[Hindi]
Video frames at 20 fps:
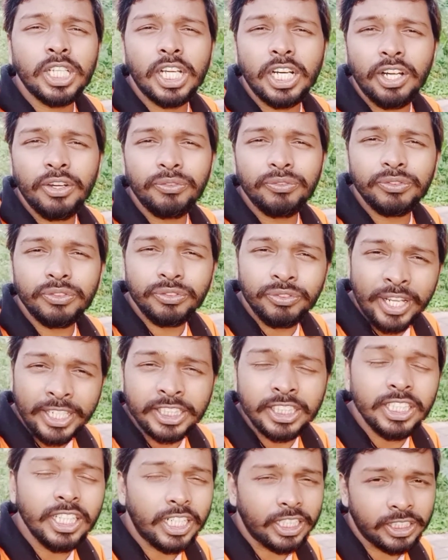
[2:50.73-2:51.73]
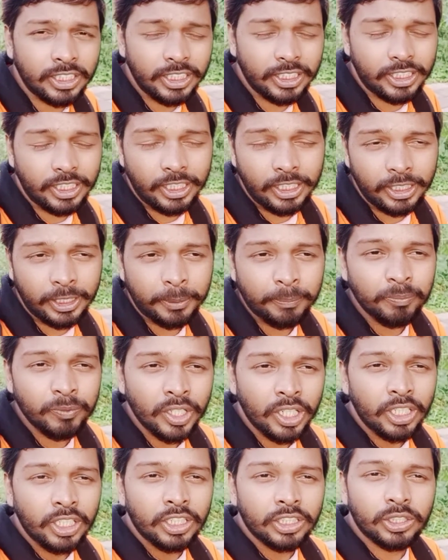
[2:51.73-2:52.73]
सारा वैक्सीन रखने के लिए
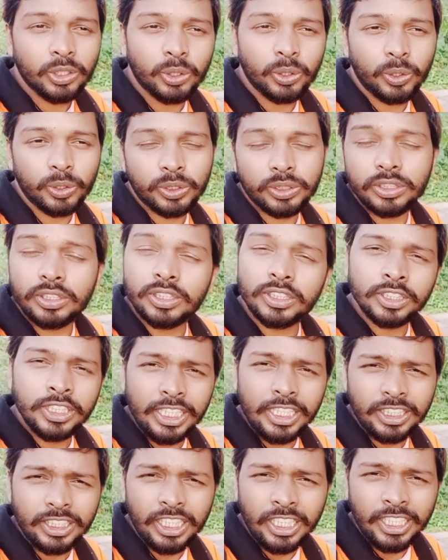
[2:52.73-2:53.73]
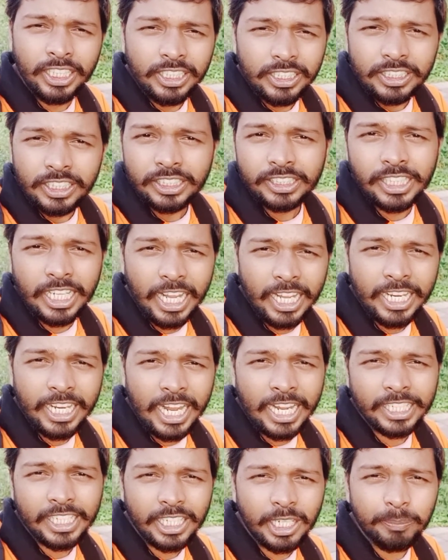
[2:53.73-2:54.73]
तो देखते हैं क्या है
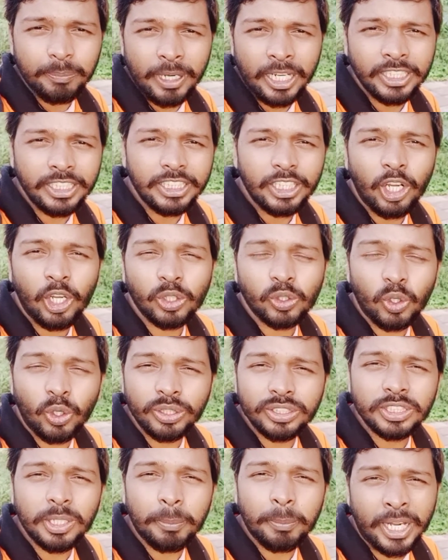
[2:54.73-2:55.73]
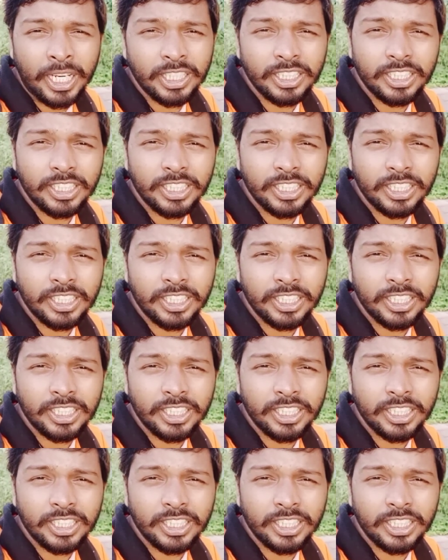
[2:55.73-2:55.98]
आगे का प्लानिंग और कौन सा ब्रांड